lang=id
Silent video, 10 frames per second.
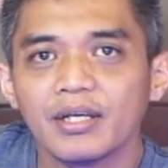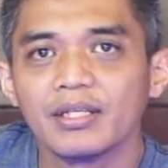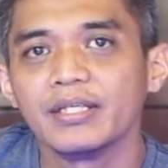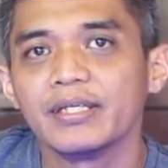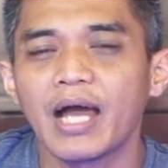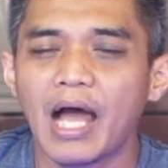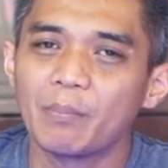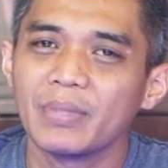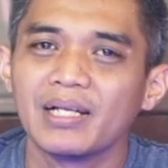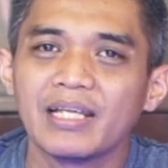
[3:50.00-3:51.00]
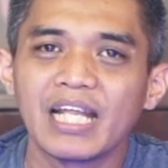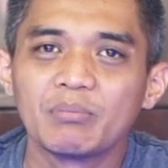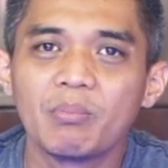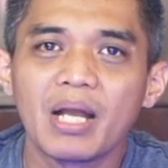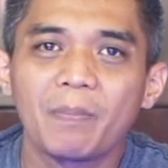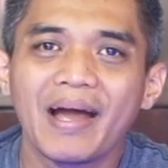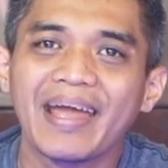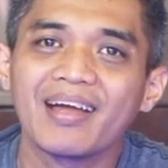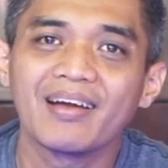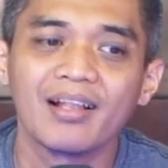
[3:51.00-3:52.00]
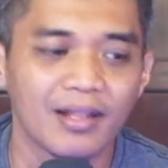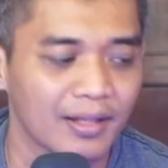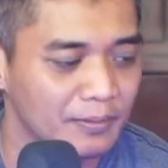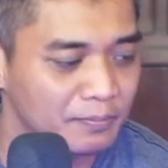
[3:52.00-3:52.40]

Jadi ambil dari beberapa angle